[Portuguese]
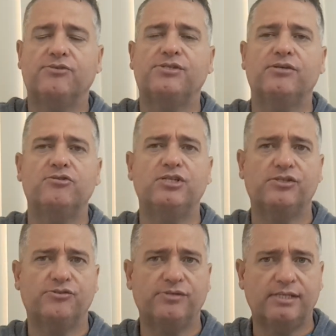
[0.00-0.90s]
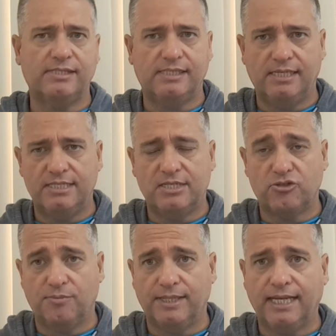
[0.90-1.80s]
do Senhor Jesus esteja
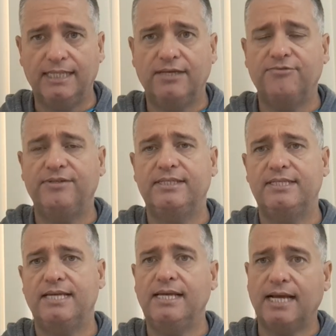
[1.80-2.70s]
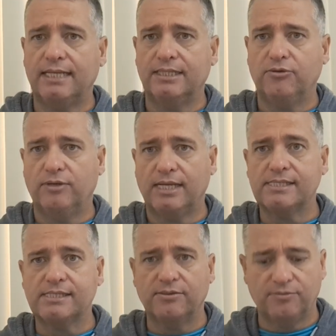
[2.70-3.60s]
sobre cada vida e em cada
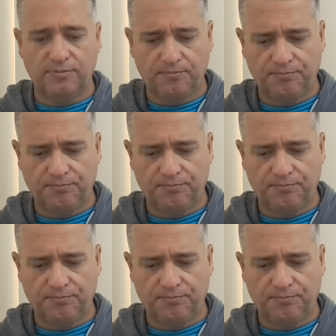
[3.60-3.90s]
coração.